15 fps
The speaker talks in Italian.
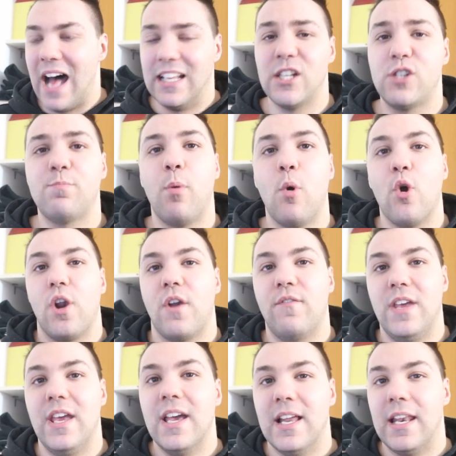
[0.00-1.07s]
ad
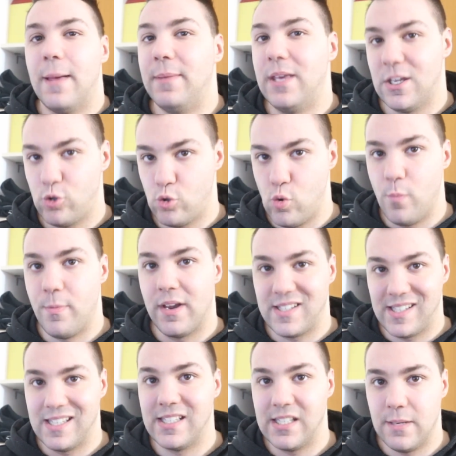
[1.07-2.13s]
esporvi la mia
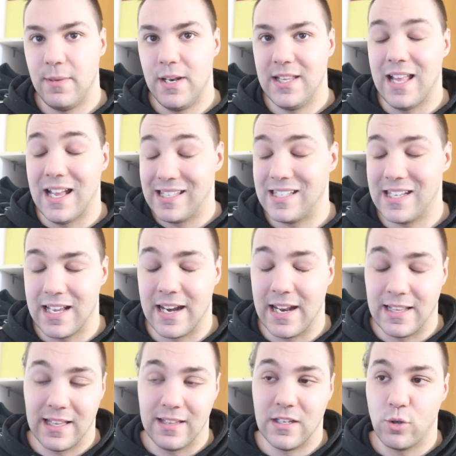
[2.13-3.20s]
super sensibilità
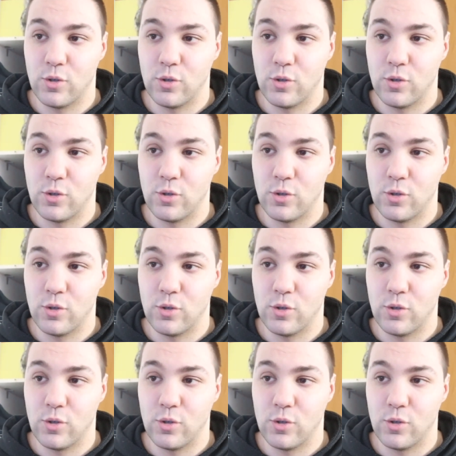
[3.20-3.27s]
segreta.